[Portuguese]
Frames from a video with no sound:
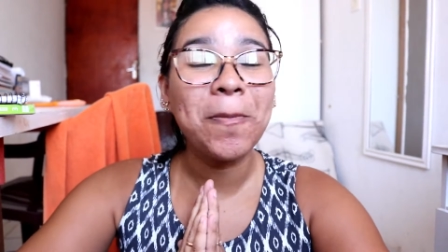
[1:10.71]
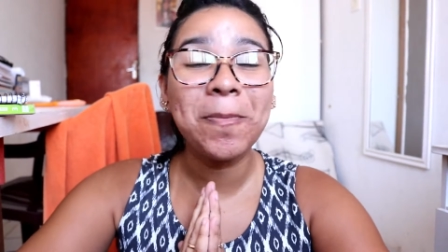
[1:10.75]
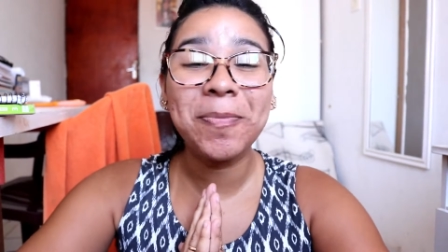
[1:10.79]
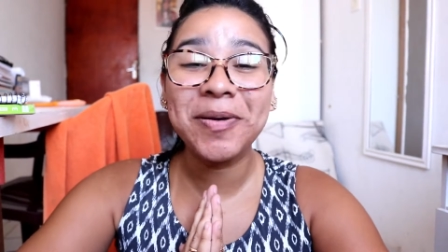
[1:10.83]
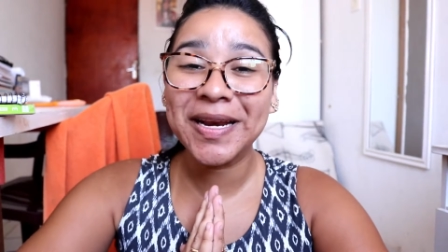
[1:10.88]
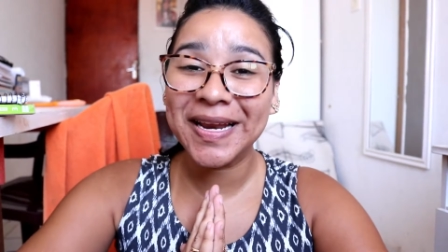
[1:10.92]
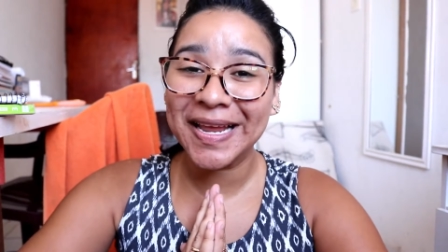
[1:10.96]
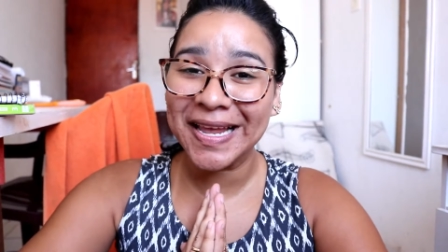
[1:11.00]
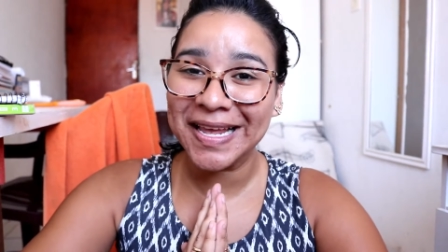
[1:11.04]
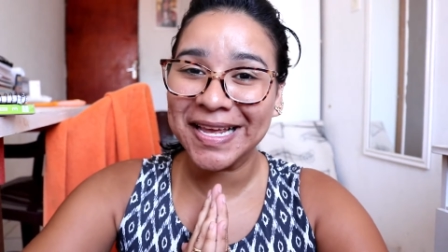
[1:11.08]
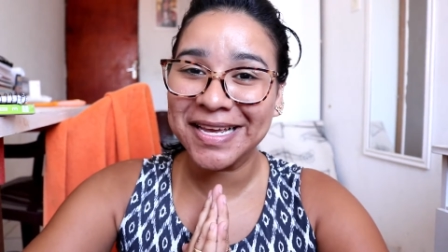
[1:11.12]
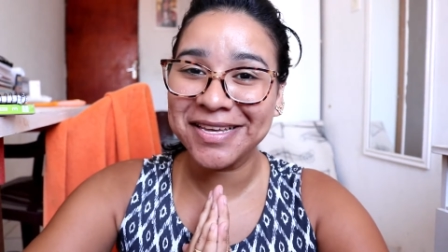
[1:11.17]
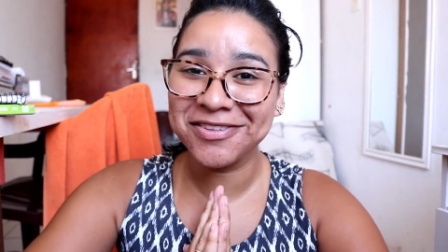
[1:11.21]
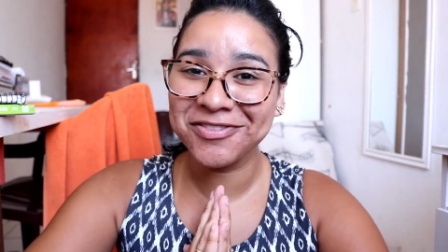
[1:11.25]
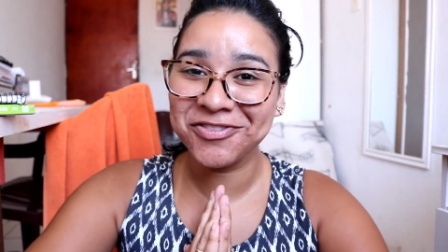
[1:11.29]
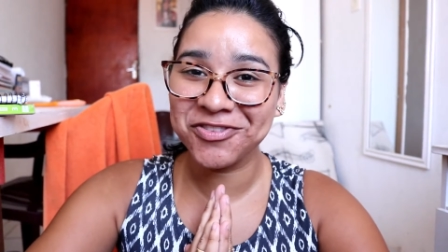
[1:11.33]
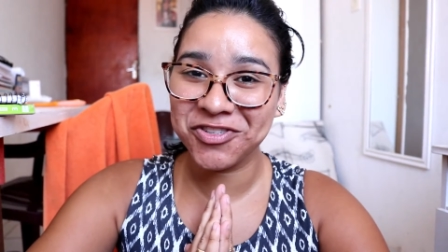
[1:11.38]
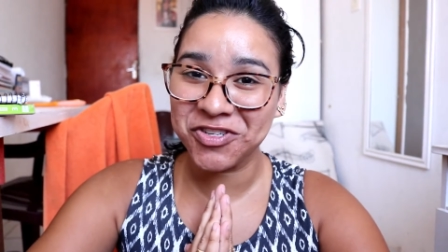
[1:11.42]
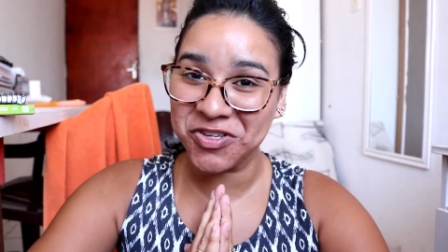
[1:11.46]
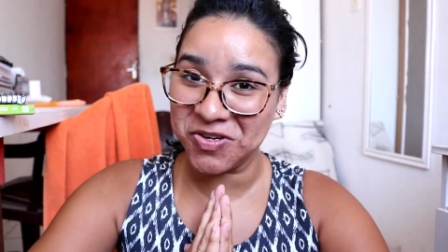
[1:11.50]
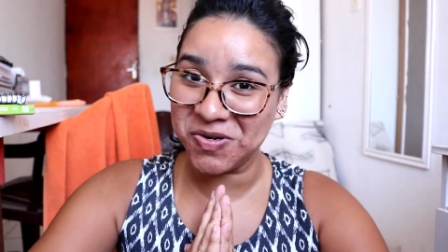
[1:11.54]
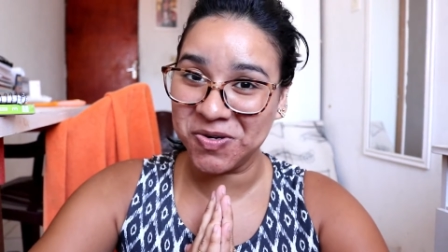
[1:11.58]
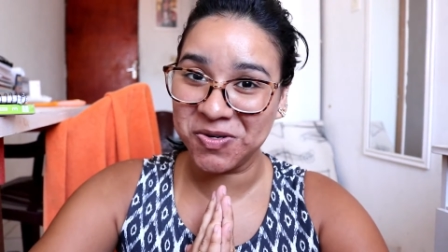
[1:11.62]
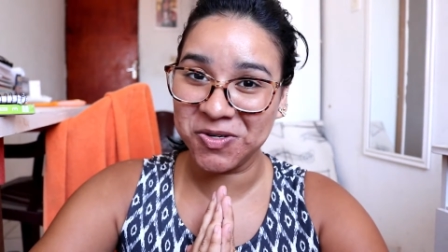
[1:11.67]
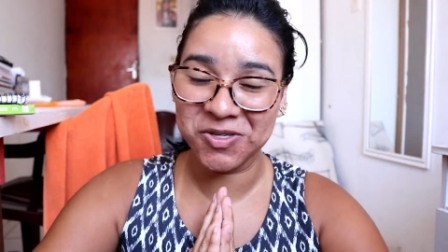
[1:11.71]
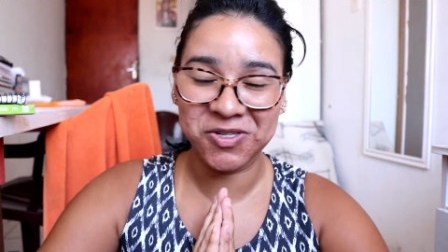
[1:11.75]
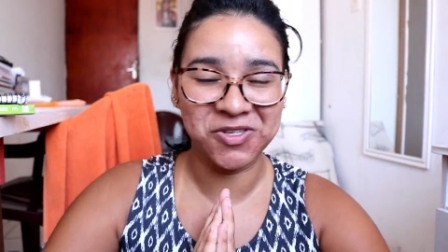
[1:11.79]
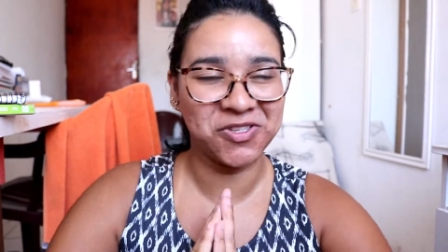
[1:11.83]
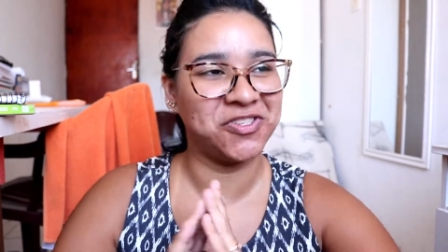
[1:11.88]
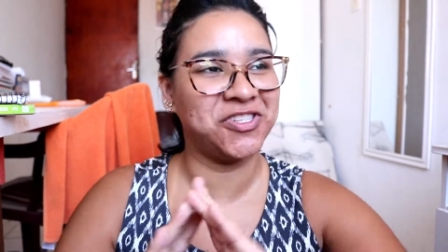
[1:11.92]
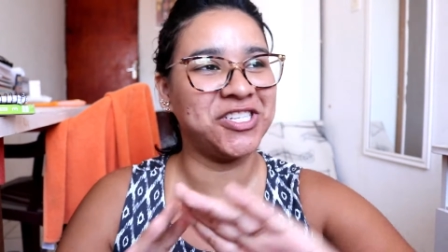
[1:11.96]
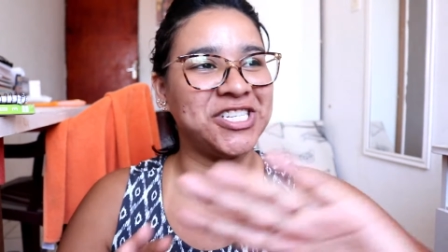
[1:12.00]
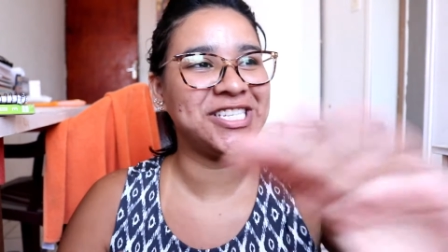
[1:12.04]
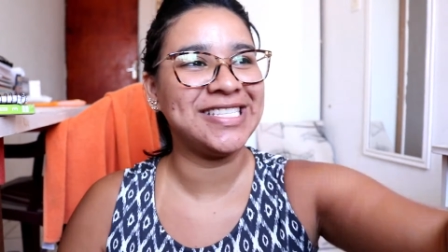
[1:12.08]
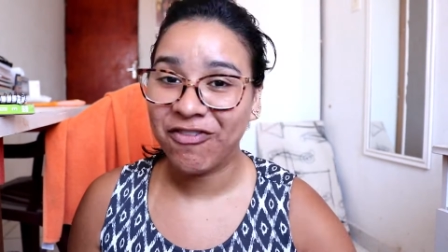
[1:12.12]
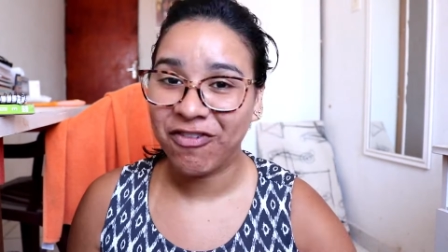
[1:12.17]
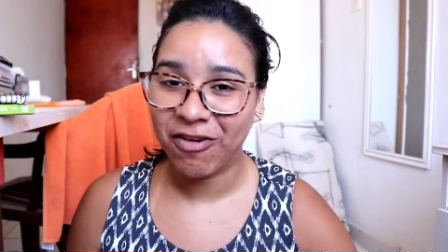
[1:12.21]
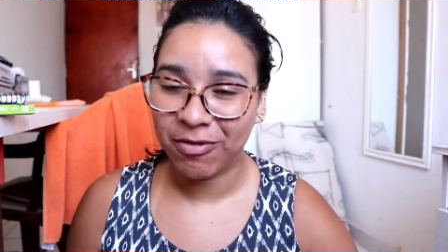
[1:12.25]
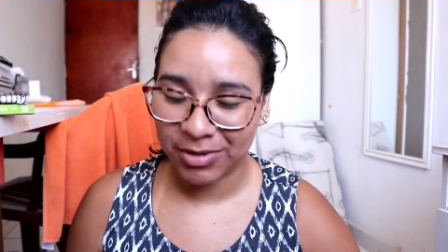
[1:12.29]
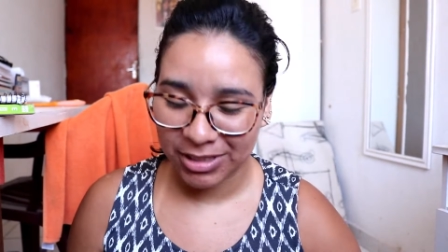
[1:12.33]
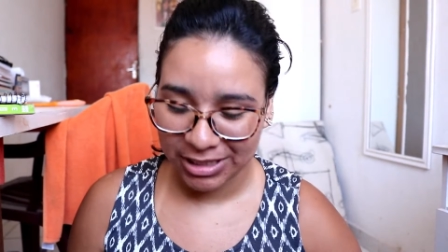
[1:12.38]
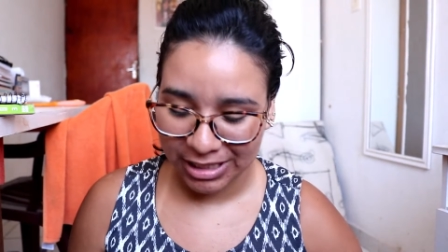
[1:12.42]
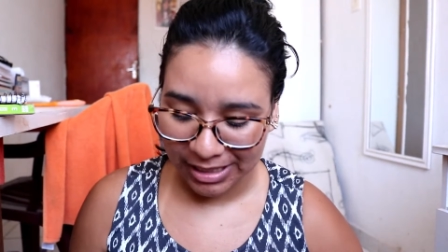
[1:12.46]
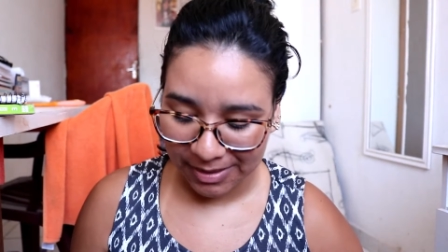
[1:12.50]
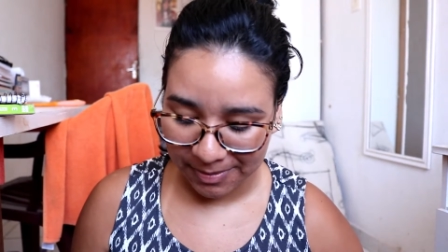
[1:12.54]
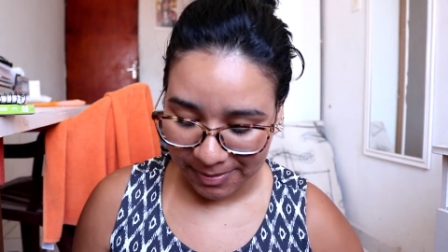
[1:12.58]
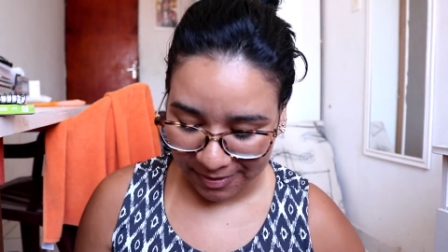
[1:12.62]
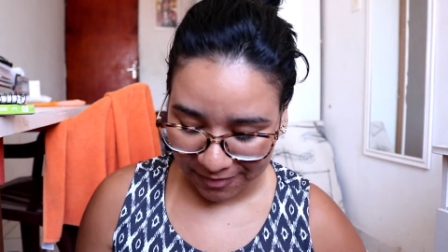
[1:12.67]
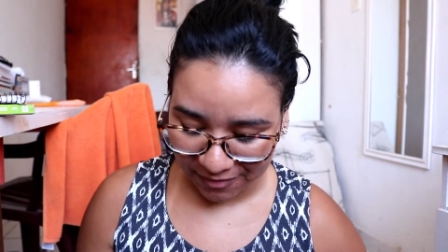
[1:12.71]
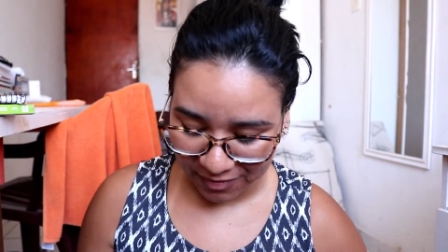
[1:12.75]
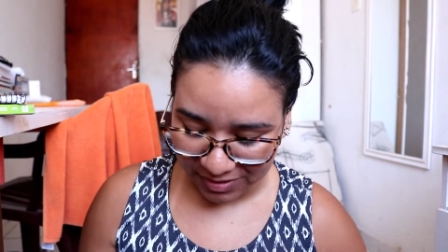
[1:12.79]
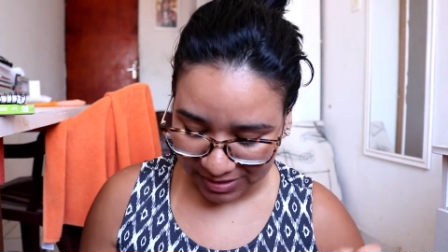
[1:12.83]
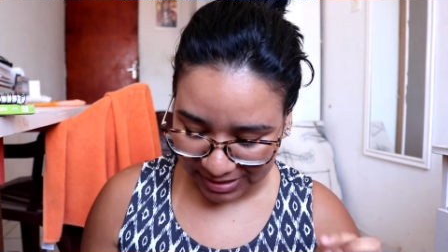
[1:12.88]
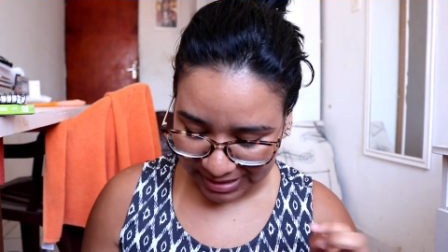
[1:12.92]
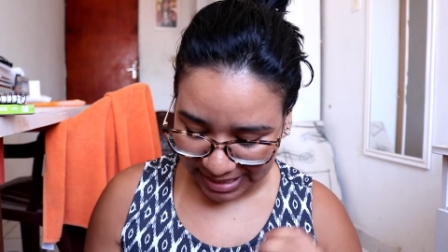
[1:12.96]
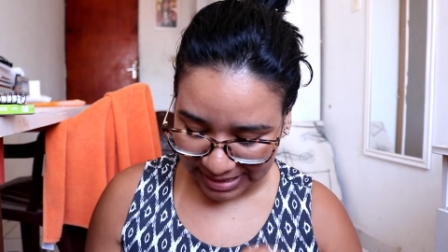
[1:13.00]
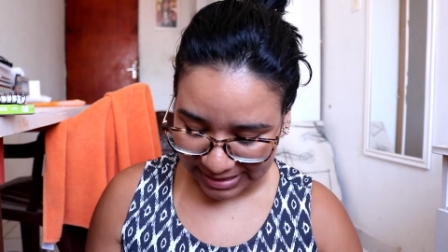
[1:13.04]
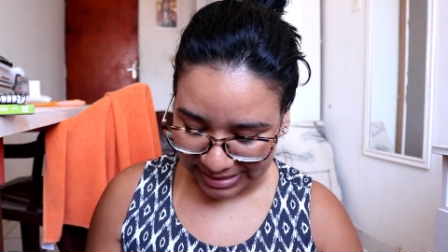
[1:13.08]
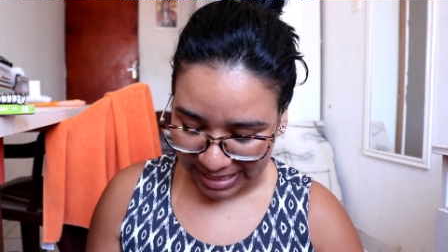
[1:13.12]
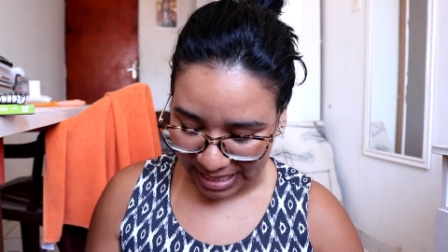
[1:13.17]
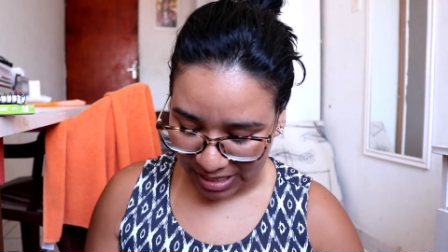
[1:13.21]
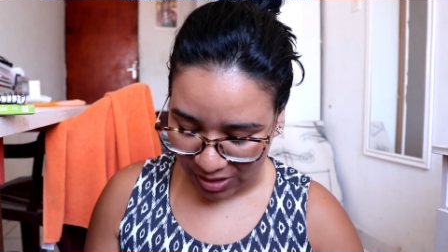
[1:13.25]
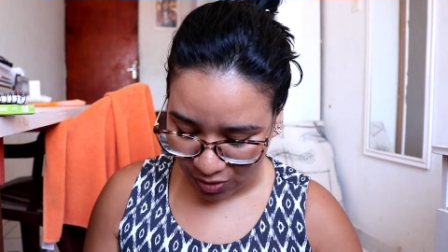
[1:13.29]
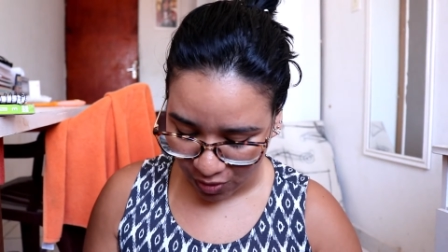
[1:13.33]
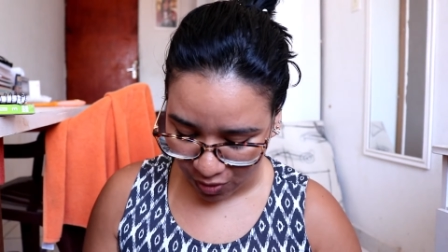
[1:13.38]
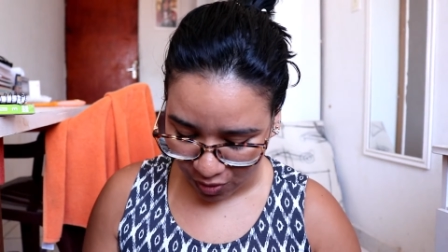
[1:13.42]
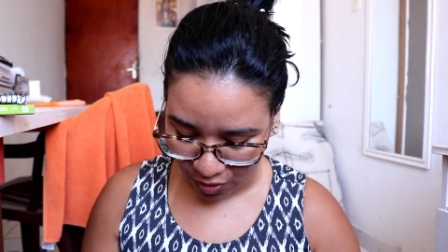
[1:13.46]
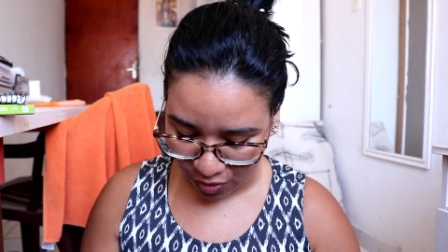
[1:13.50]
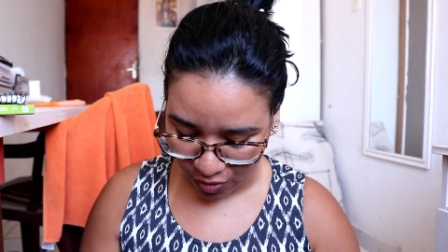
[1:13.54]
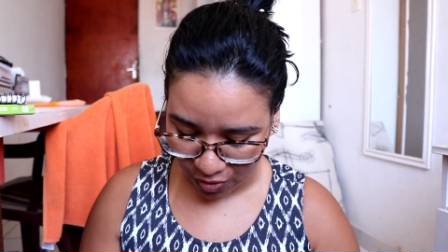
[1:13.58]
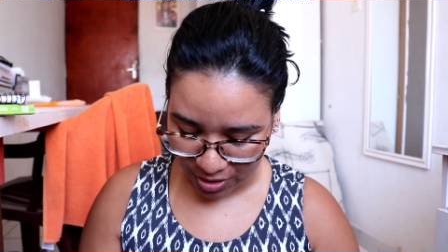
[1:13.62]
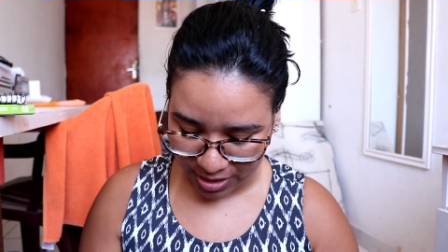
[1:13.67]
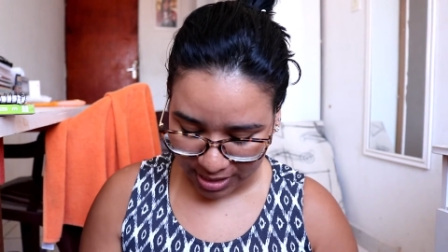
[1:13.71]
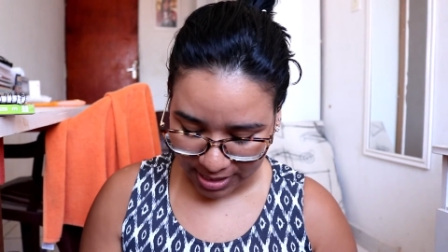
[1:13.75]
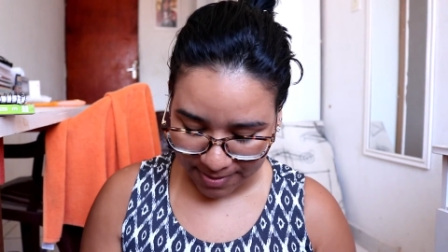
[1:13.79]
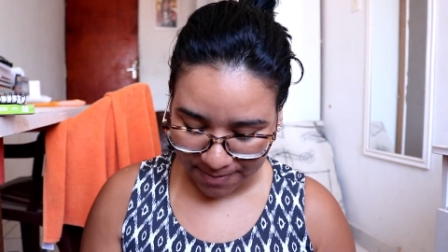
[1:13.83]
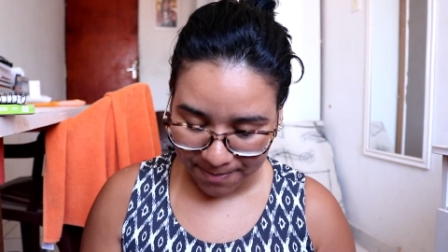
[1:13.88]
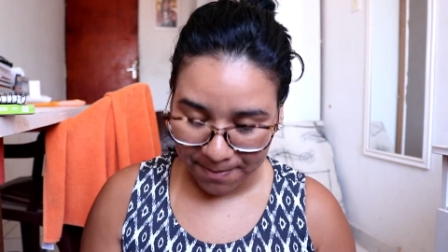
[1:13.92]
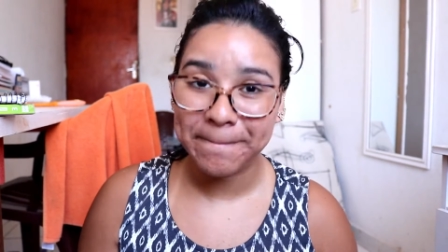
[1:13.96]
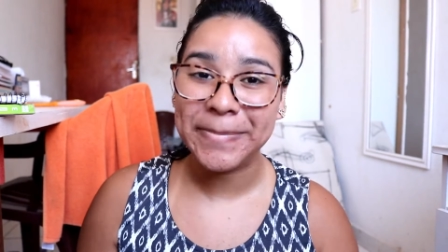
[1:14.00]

comprinhas de hoje. Eu vou mostrar pra vocês agora.